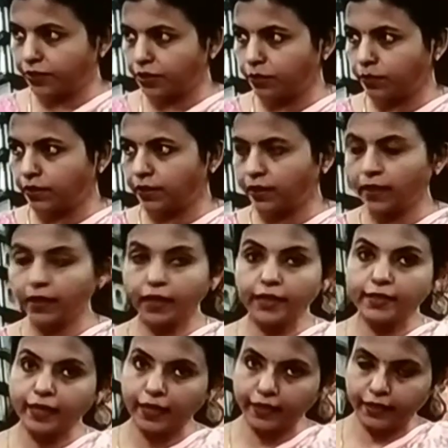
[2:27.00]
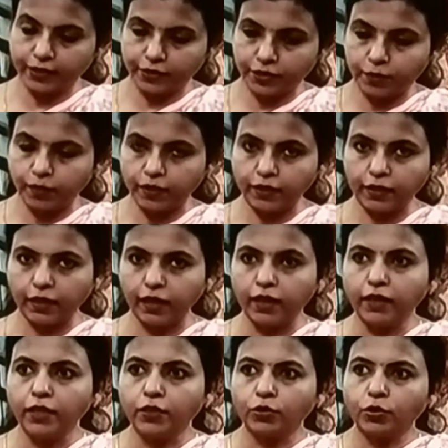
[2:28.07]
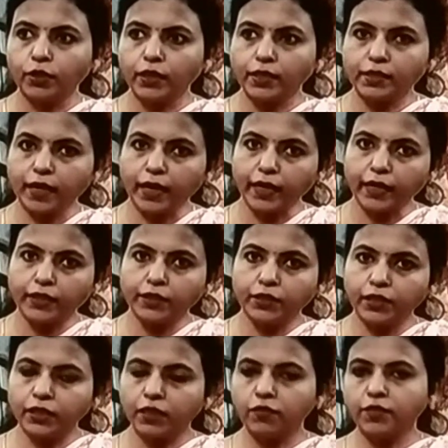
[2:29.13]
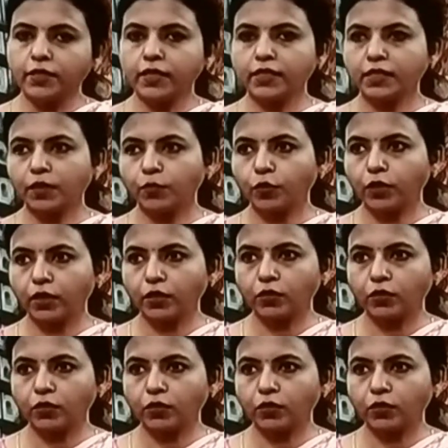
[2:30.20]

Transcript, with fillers: और ये डीडी मध्य प्रदेश ये पहले नहीं था मेरे पास